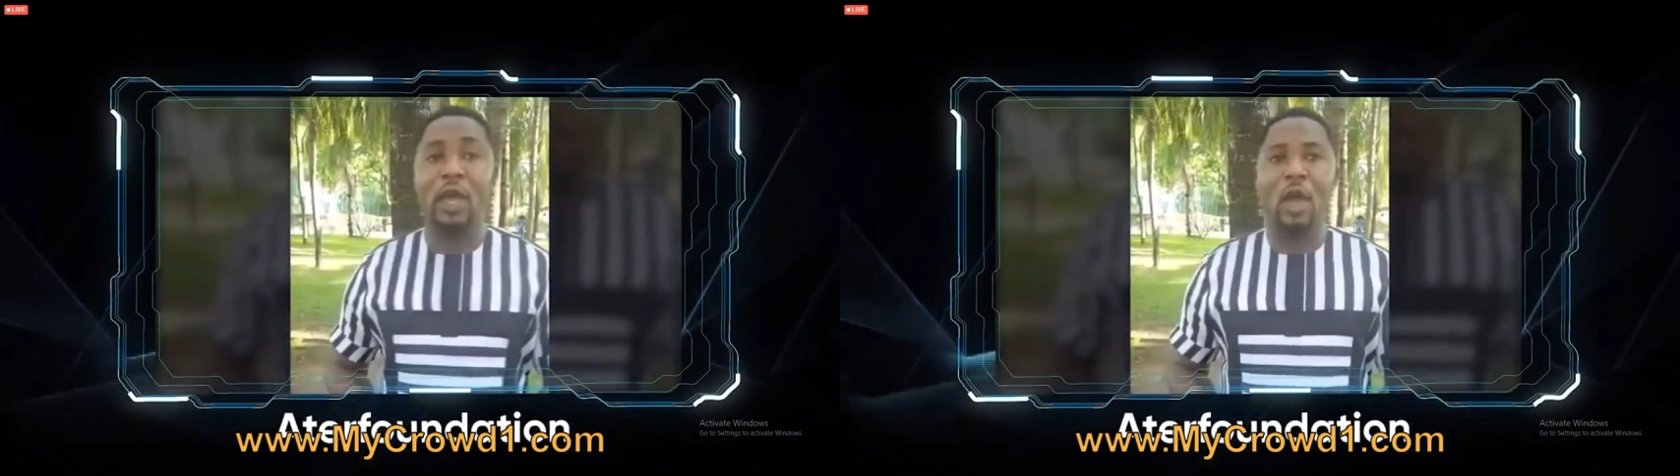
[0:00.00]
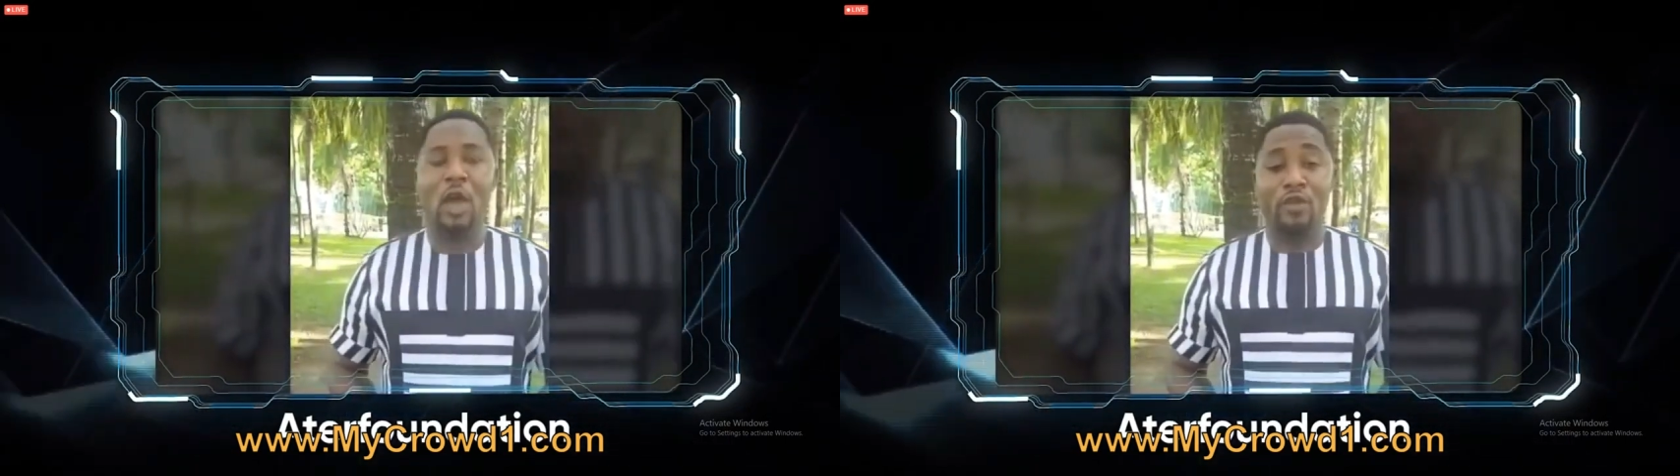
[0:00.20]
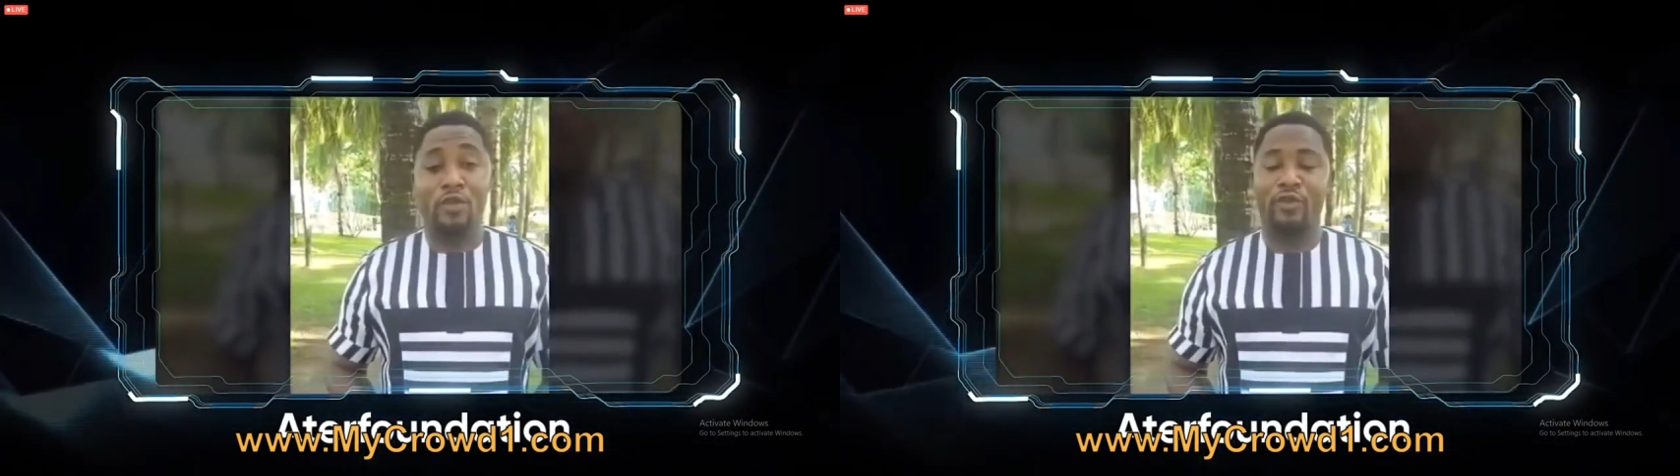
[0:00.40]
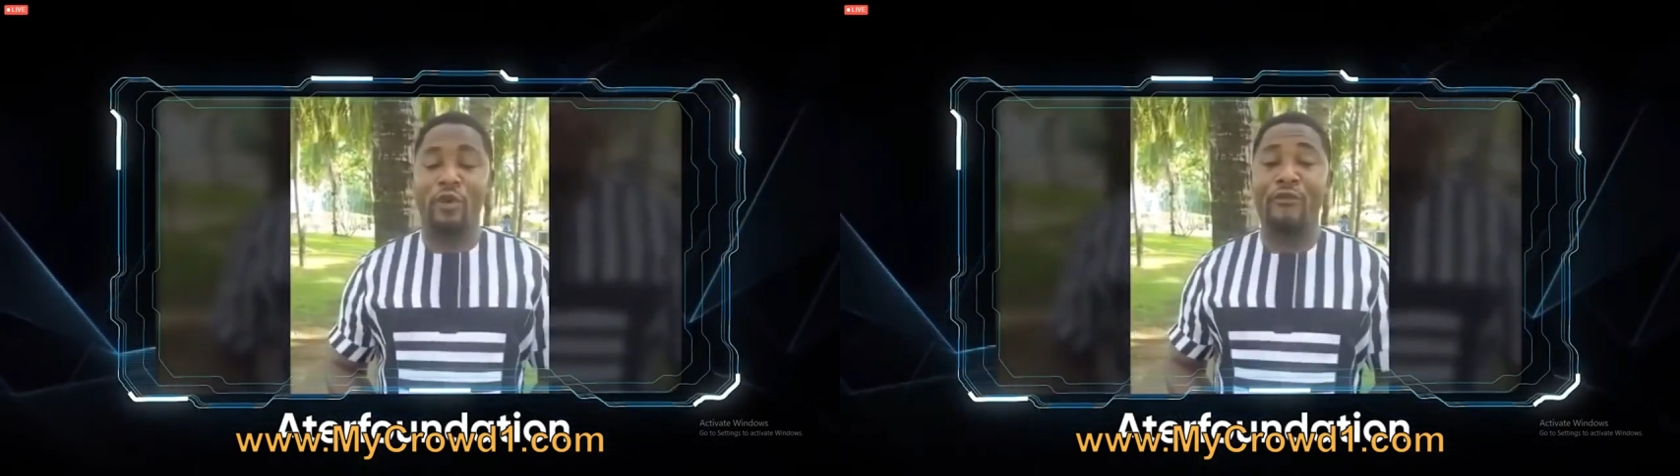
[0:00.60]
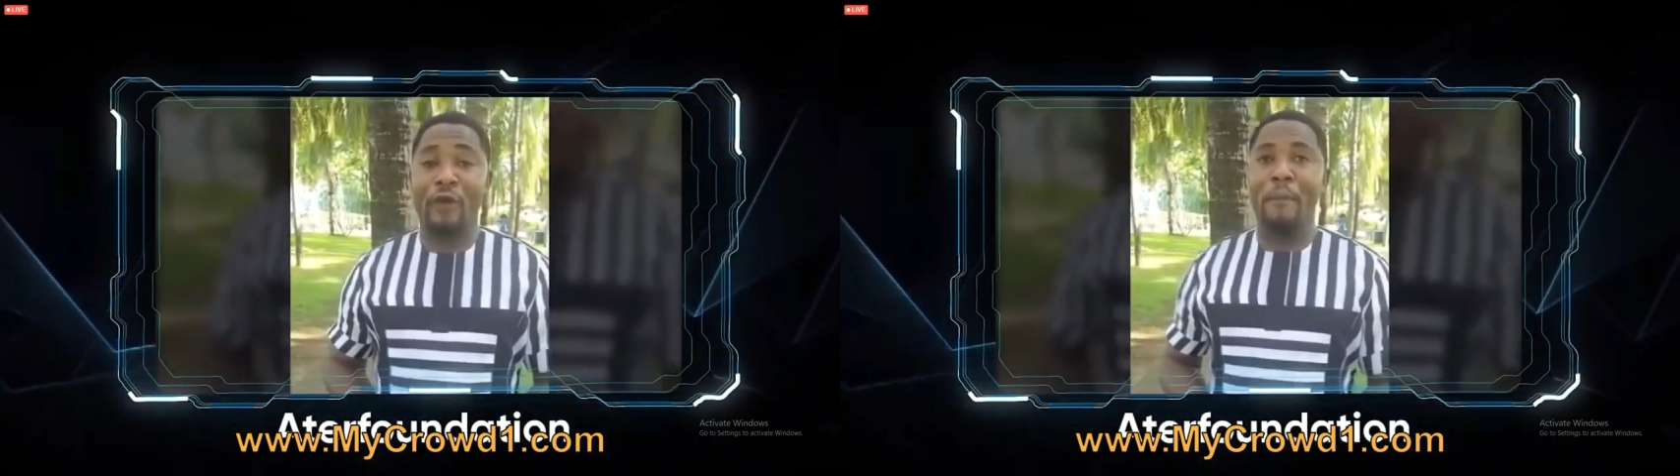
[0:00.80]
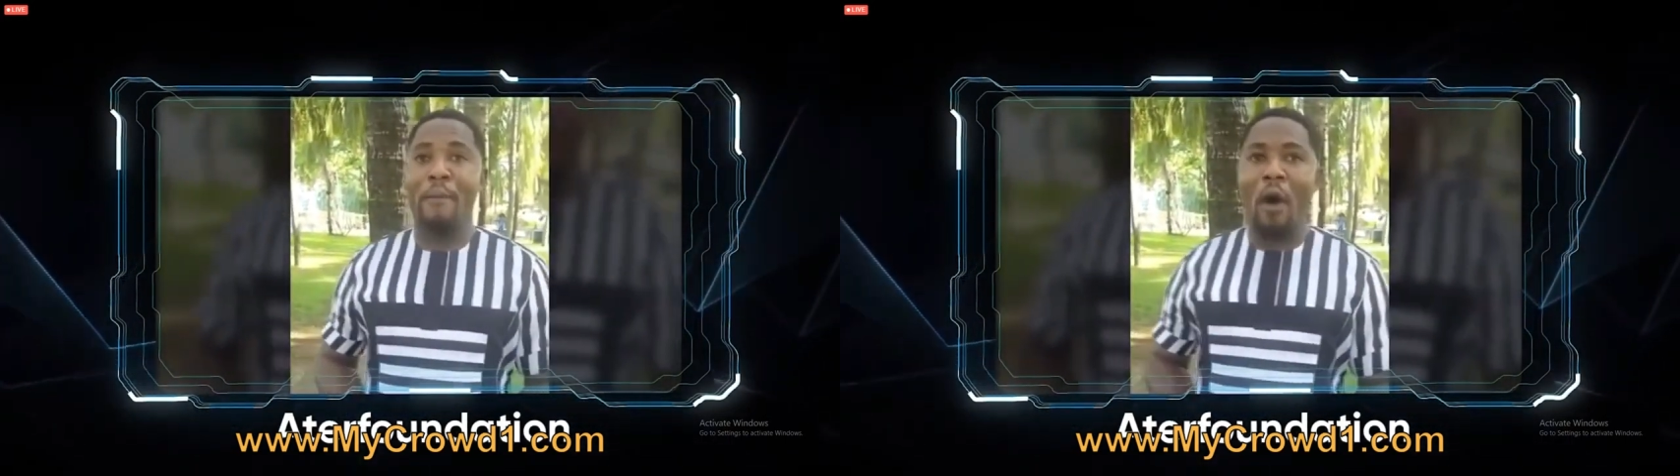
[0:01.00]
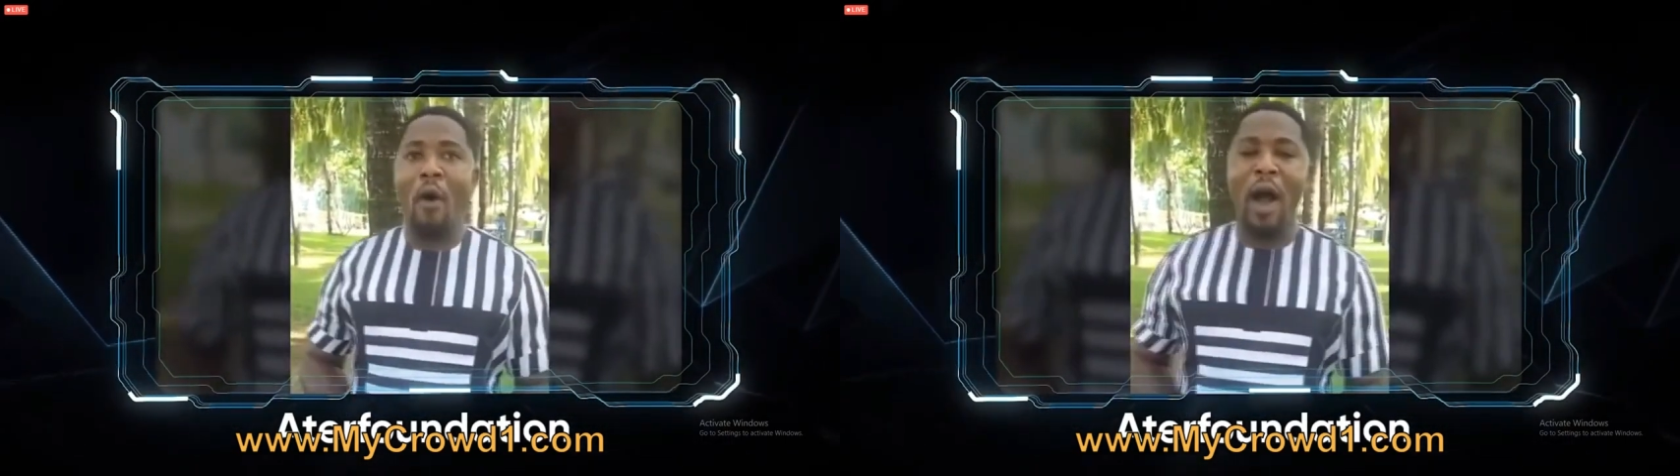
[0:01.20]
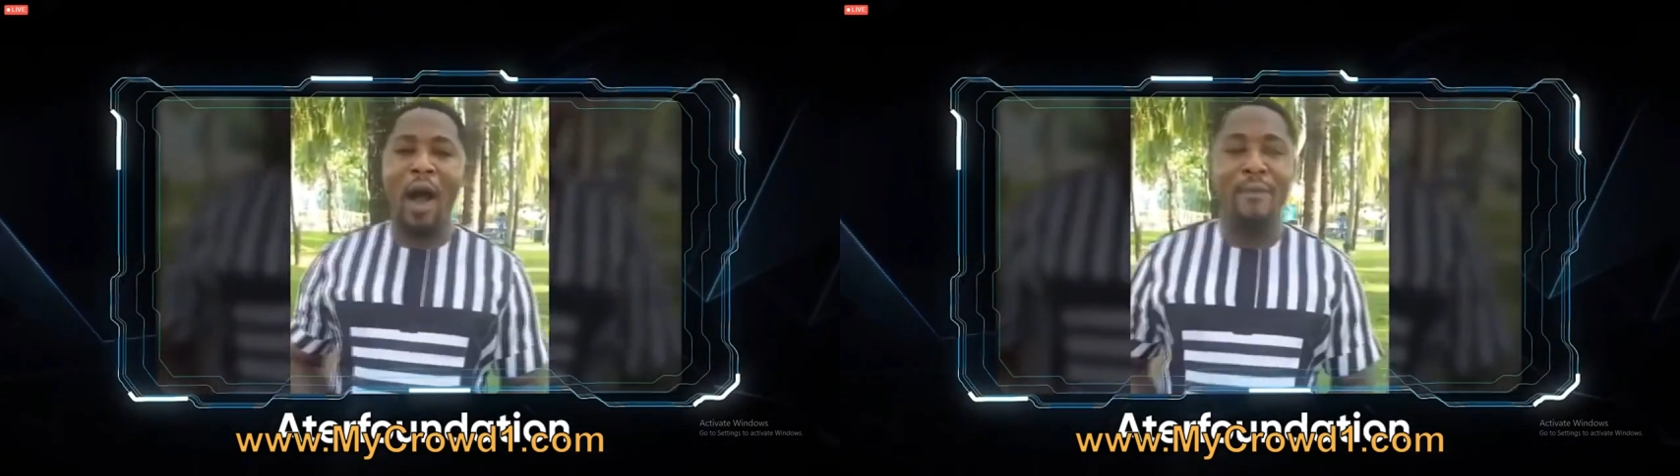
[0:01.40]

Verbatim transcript: khi tôi gặp Sophia và